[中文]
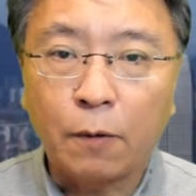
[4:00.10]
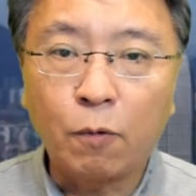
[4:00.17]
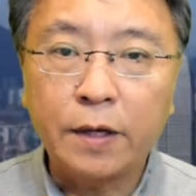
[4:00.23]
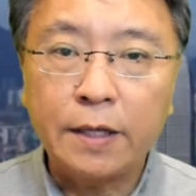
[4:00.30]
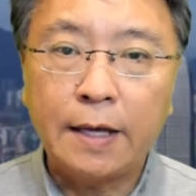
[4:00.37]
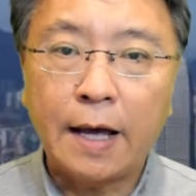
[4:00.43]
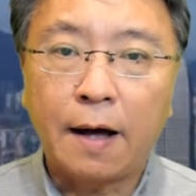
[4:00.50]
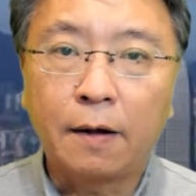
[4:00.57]
国
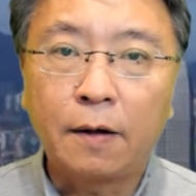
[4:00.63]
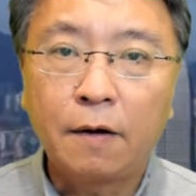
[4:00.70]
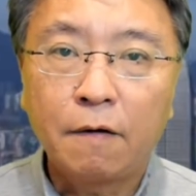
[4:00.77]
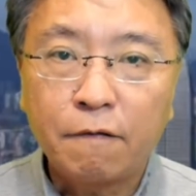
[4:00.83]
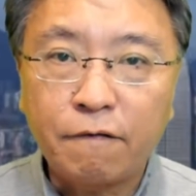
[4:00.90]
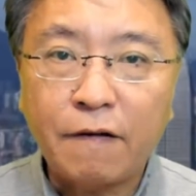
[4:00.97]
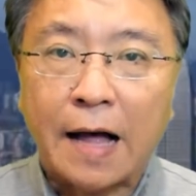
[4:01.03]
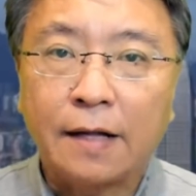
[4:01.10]
一样
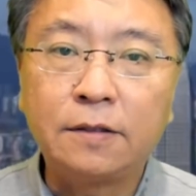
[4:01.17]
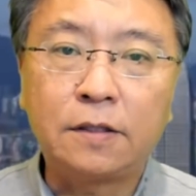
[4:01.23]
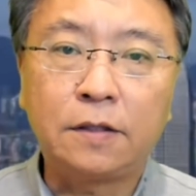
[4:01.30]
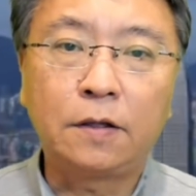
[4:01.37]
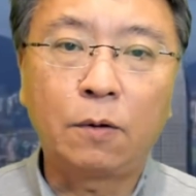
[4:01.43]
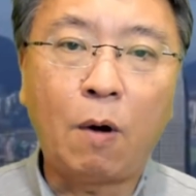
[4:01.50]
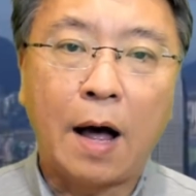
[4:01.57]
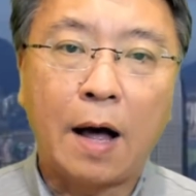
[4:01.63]
反击
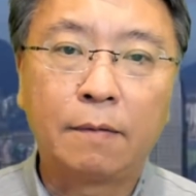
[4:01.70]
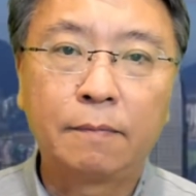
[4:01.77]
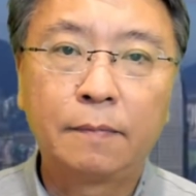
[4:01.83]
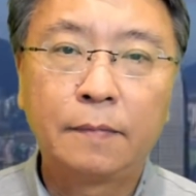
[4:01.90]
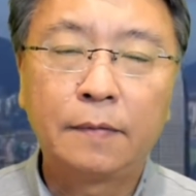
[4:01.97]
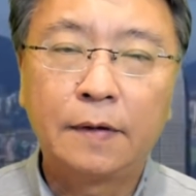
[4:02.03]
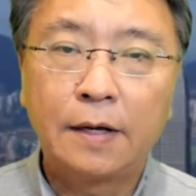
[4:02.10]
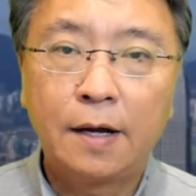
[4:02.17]
的话，
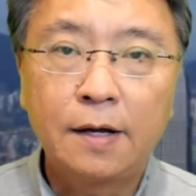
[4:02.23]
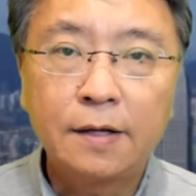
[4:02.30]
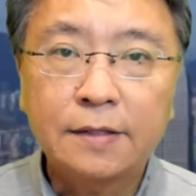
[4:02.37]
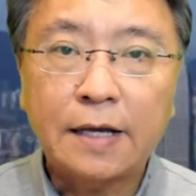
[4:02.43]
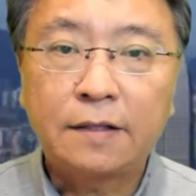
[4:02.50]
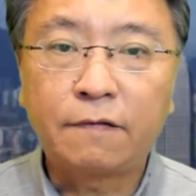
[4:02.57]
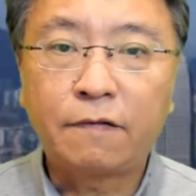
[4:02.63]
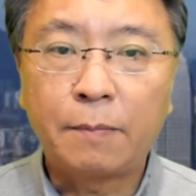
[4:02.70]

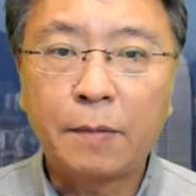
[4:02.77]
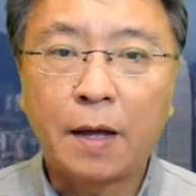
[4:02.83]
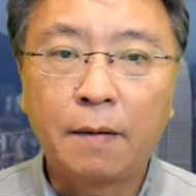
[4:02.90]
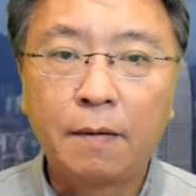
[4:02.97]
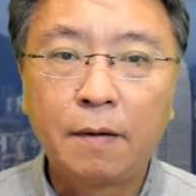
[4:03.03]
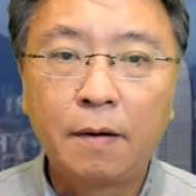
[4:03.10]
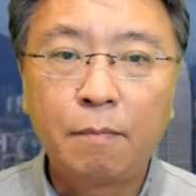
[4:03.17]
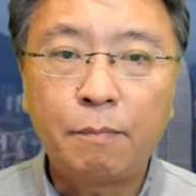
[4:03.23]
在这方面，
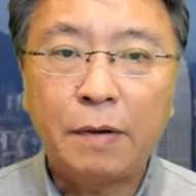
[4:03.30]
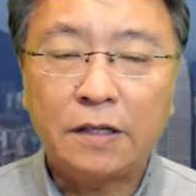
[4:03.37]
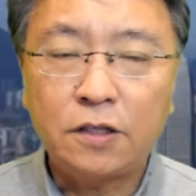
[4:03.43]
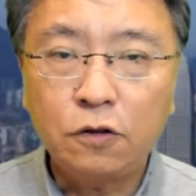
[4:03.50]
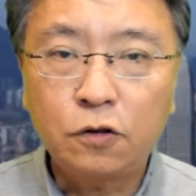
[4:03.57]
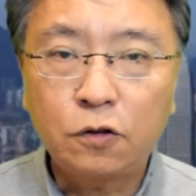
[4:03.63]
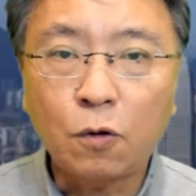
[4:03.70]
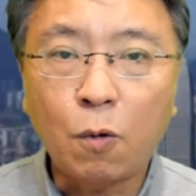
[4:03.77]
北
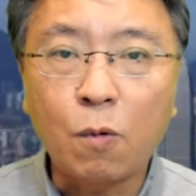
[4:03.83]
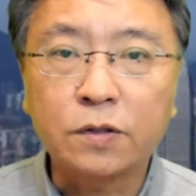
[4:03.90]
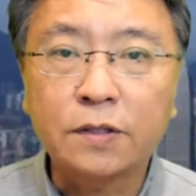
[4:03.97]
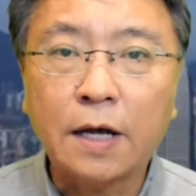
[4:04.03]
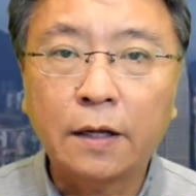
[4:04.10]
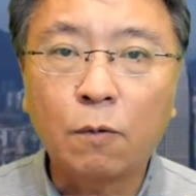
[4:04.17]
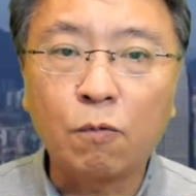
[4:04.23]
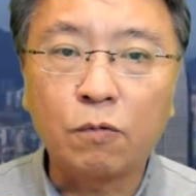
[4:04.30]
京手
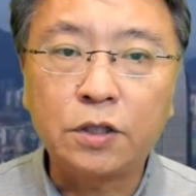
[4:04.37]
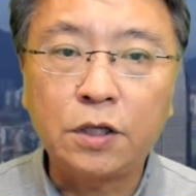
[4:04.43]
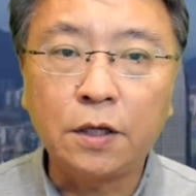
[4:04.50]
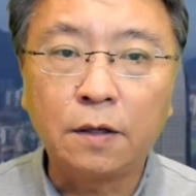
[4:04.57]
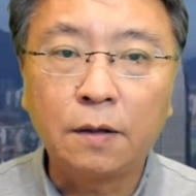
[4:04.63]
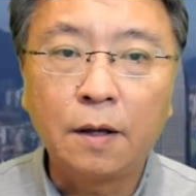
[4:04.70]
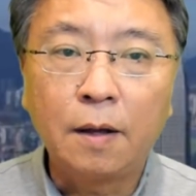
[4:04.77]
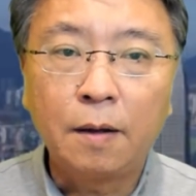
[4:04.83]
上的武
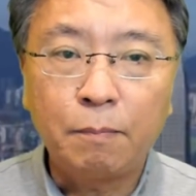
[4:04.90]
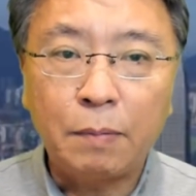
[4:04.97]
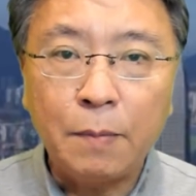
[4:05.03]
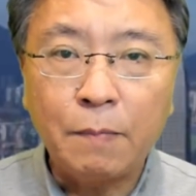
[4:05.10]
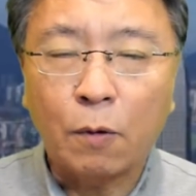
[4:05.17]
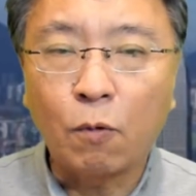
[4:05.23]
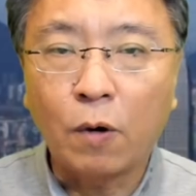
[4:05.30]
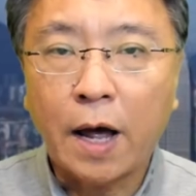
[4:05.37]
器比
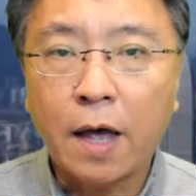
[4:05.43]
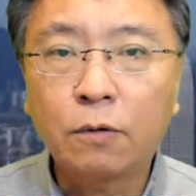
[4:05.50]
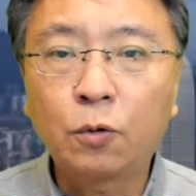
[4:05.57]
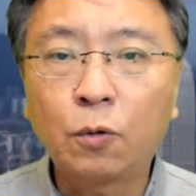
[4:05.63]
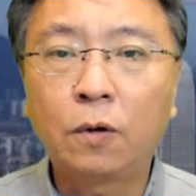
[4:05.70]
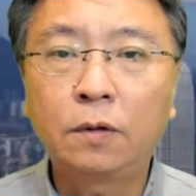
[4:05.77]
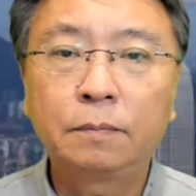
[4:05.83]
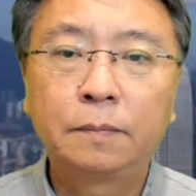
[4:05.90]
美国还要
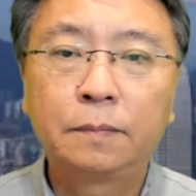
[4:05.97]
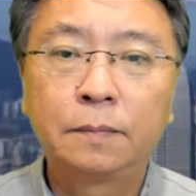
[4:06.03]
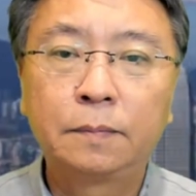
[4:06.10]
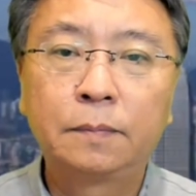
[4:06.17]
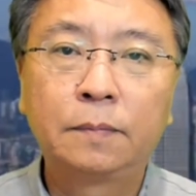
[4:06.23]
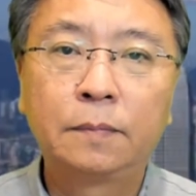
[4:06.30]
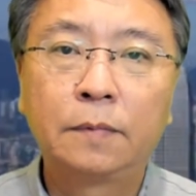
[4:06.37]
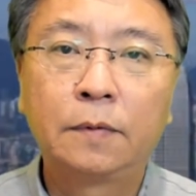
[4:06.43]
多。
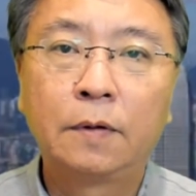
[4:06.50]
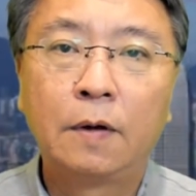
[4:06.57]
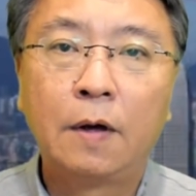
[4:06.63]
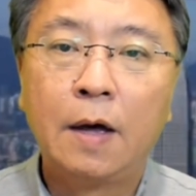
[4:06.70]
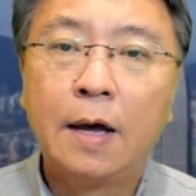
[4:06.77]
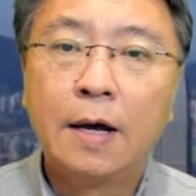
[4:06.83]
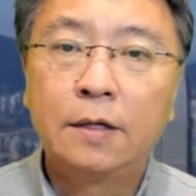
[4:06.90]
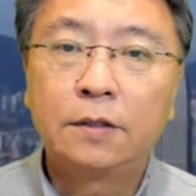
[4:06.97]

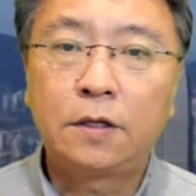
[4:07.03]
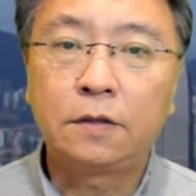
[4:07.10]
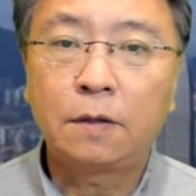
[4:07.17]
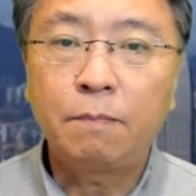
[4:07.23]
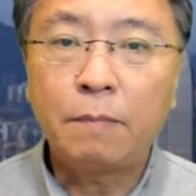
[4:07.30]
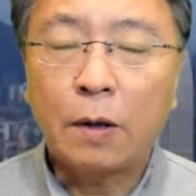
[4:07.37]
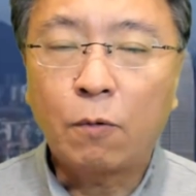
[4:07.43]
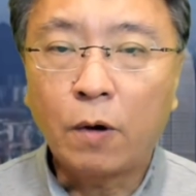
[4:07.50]
其
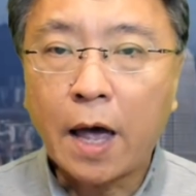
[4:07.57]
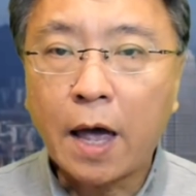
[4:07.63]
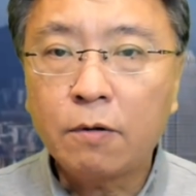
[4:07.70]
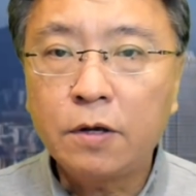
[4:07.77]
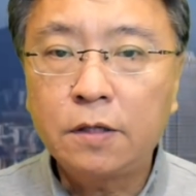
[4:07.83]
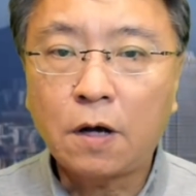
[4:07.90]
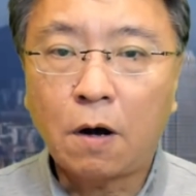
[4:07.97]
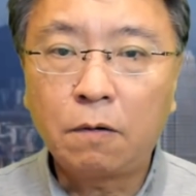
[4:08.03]
实，美国还有
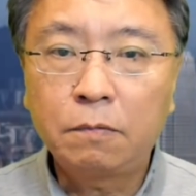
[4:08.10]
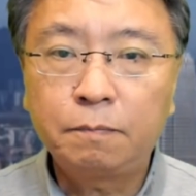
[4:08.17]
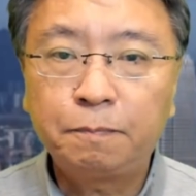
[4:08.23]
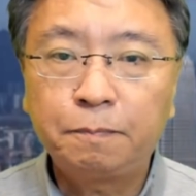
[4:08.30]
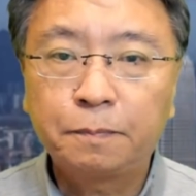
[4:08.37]
一招，